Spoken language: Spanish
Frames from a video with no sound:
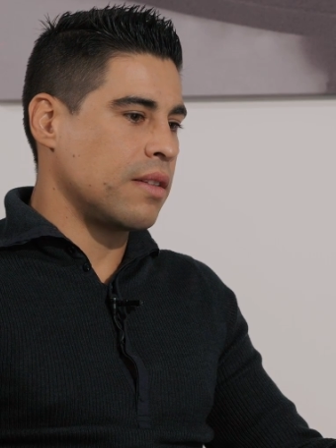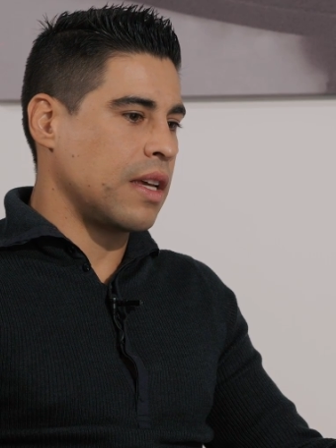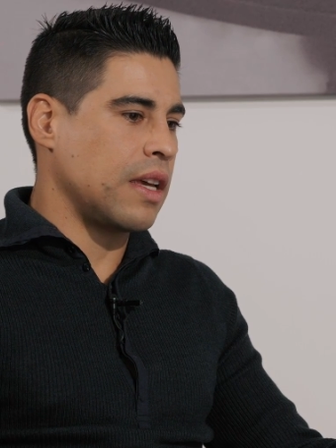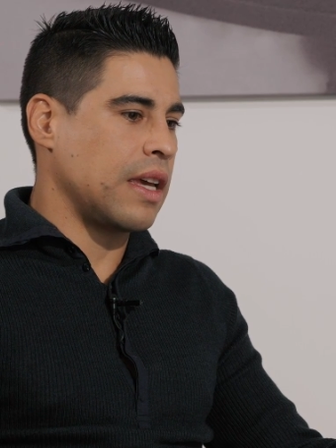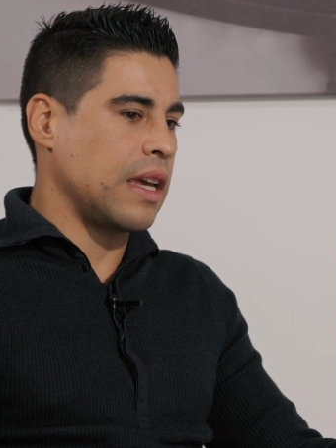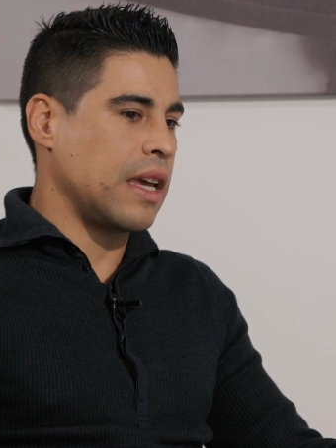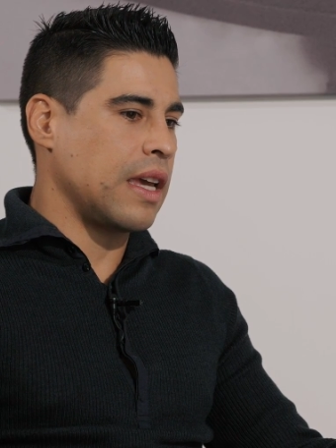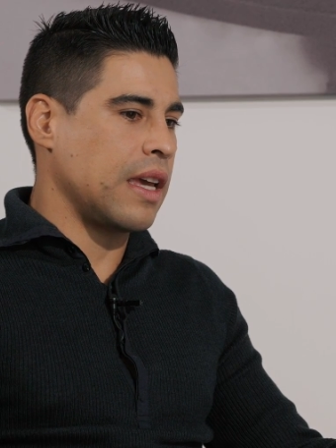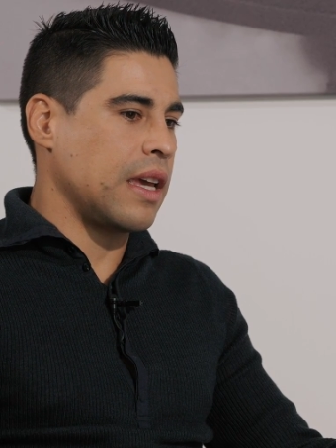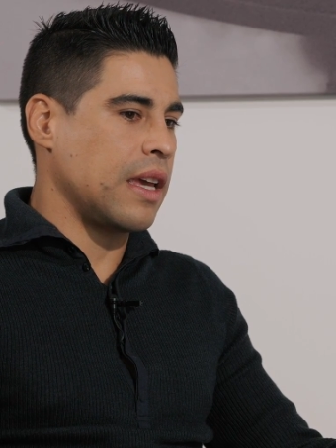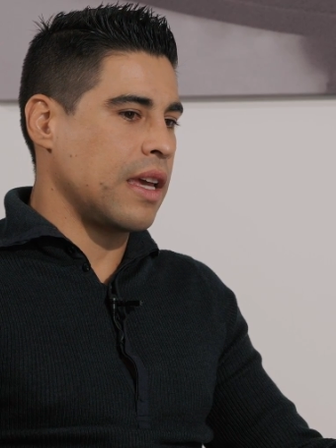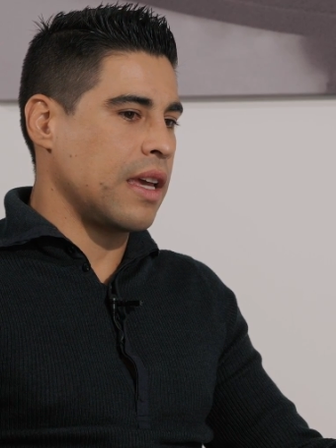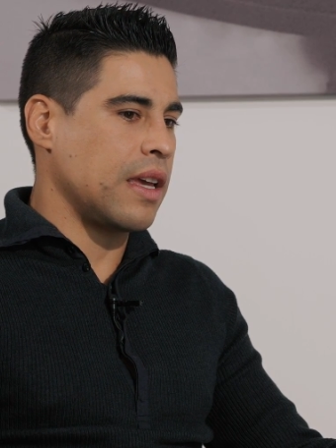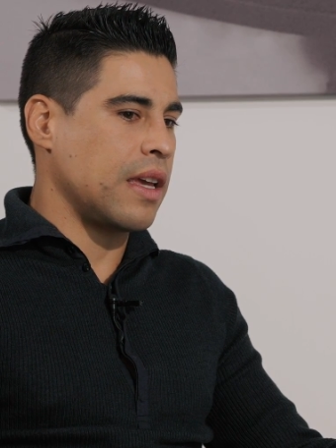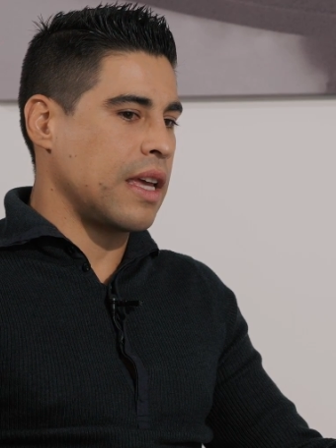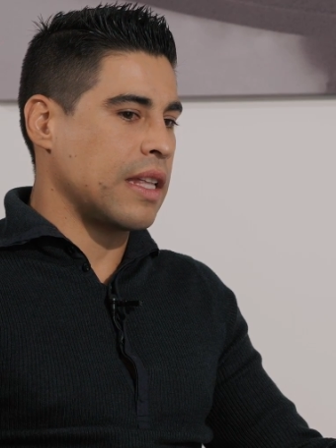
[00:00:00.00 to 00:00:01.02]

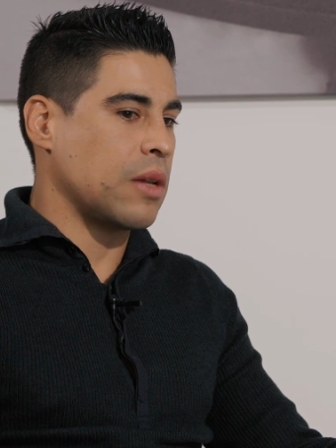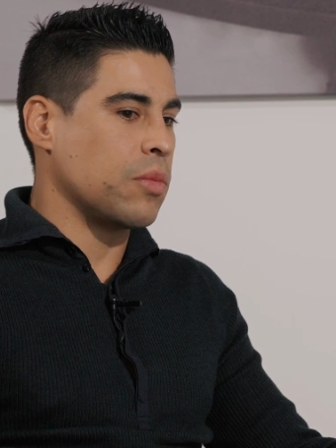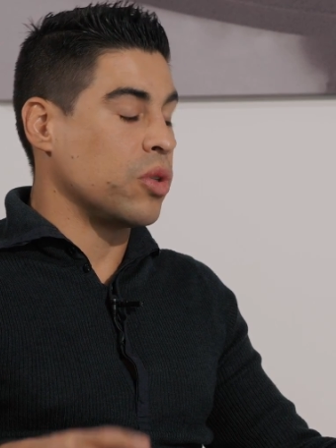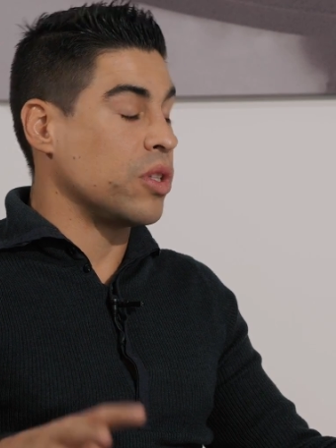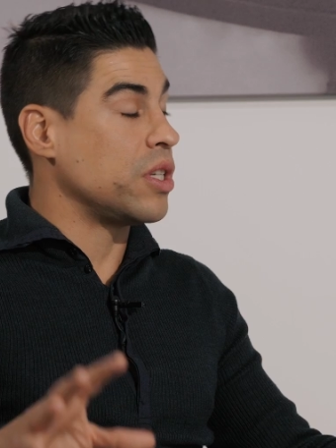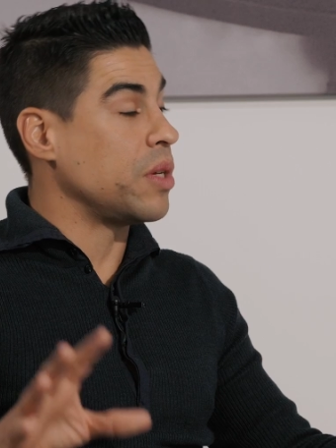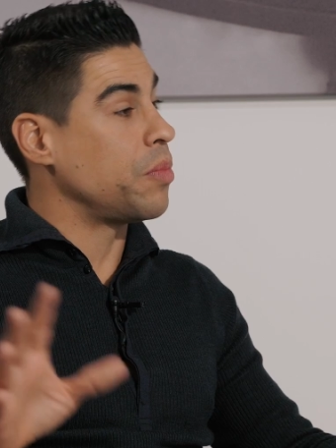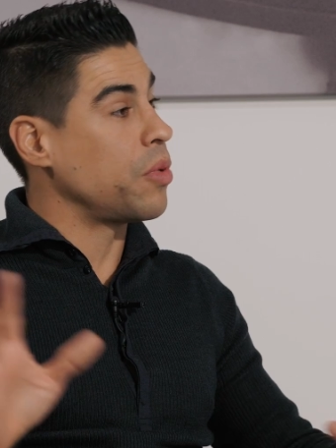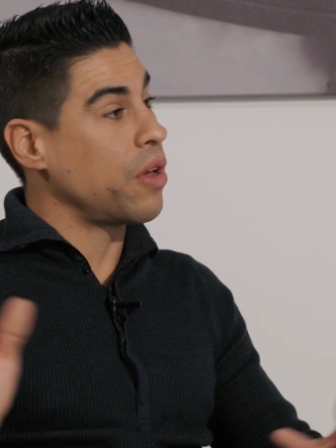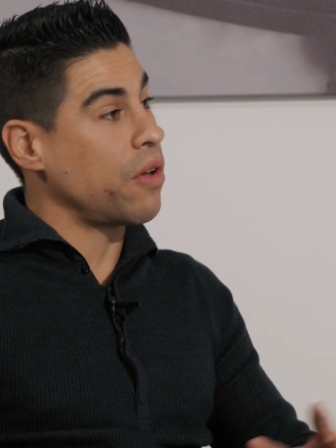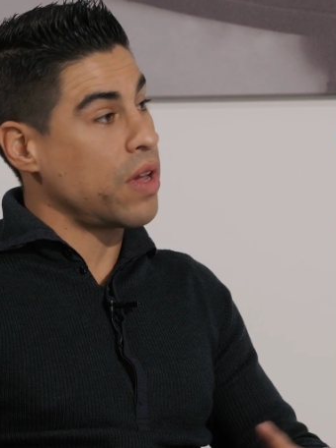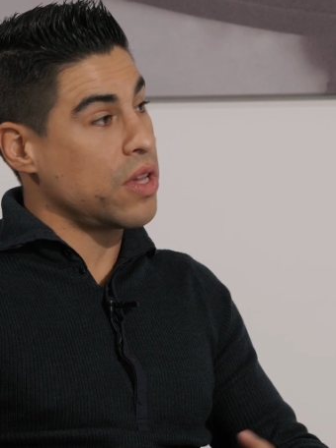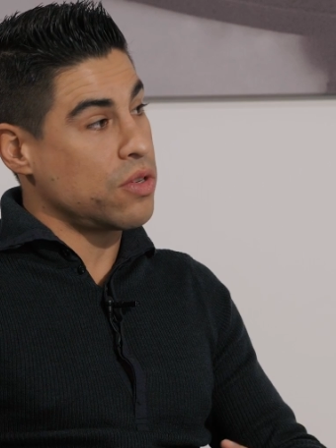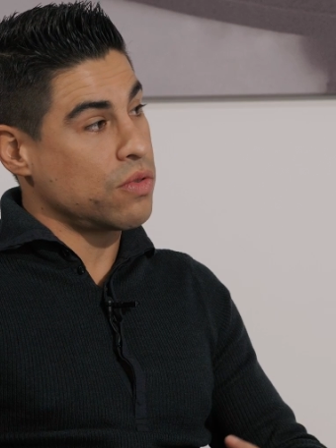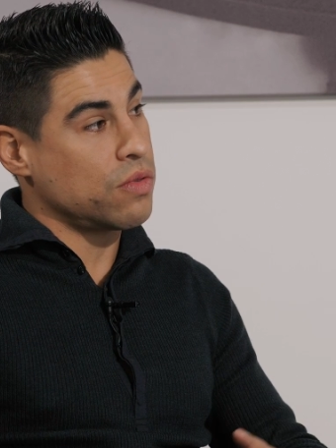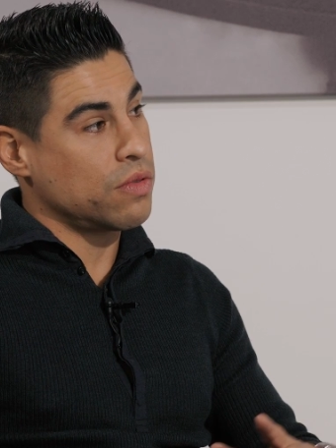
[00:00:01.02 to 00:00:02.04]
eh, en el municipio de
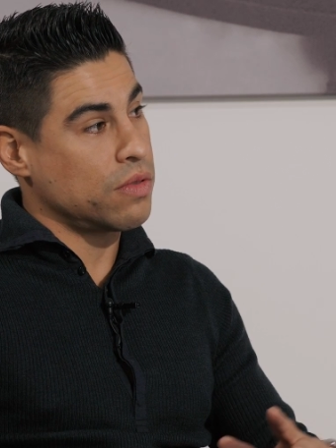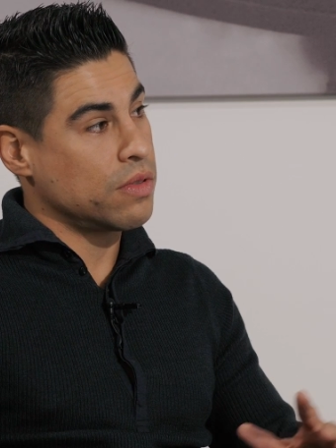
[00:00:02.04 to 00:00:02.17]
Bello,